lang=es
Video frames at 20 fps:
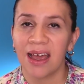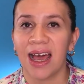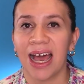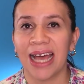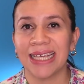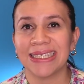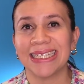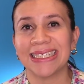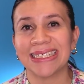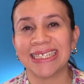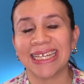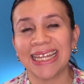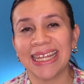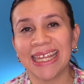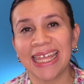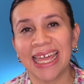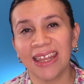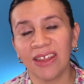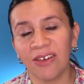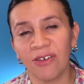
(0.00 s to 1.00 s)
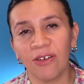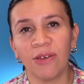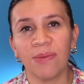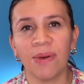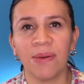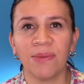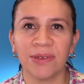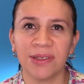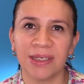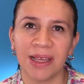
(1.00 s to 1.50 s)
Así es que el día de hoy
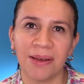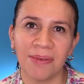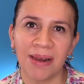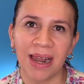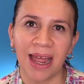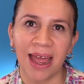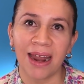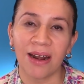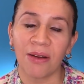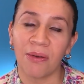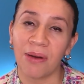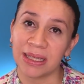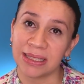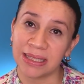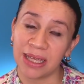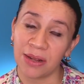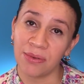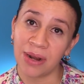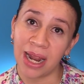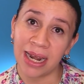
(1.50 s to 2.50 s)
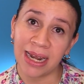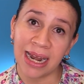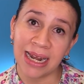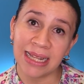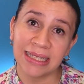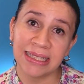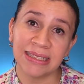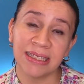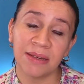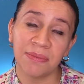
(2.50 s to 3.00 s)
vamos a hablar o hacer un
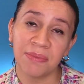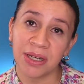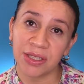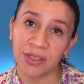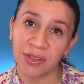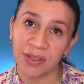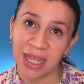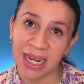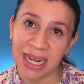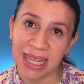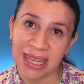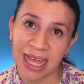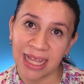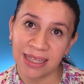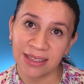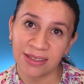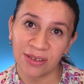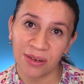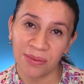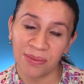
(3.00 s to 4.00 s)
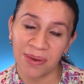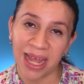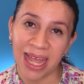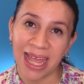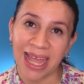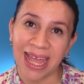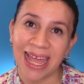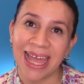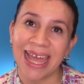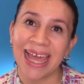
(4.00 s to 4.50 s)
análisis de personalidad
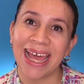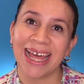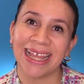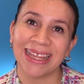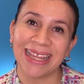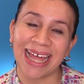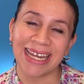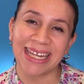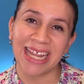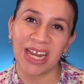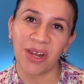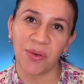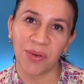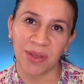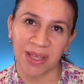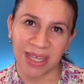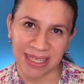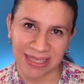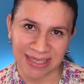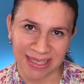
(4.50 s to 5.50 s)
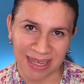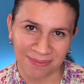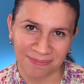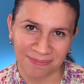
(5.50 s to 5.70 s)
sobre Daniel Urquiza.